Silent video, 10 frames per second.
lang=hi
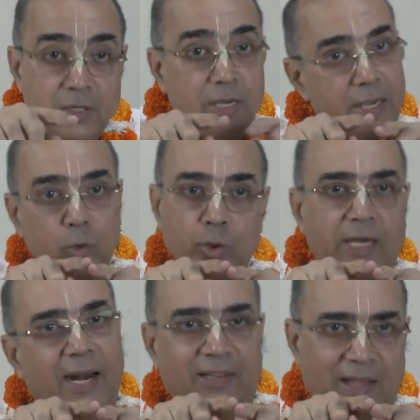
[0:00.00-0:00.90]
यही
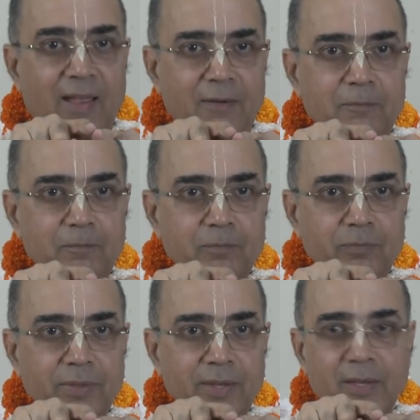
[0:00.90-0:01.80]
उदय कराता है
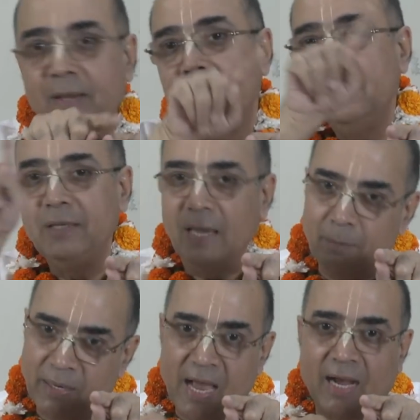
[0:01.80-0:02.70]

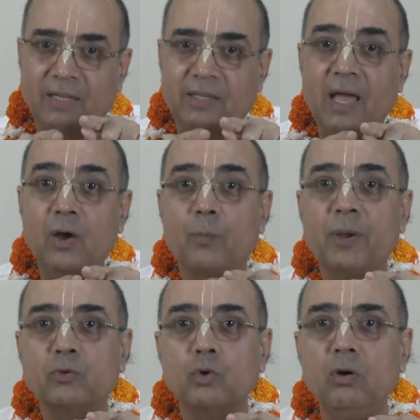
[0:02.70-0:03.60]
यही मजा करता है और
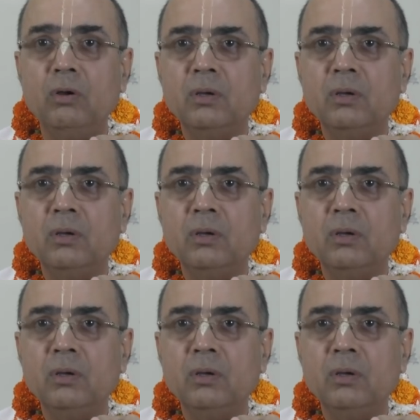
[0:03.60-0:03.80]
फिर उसको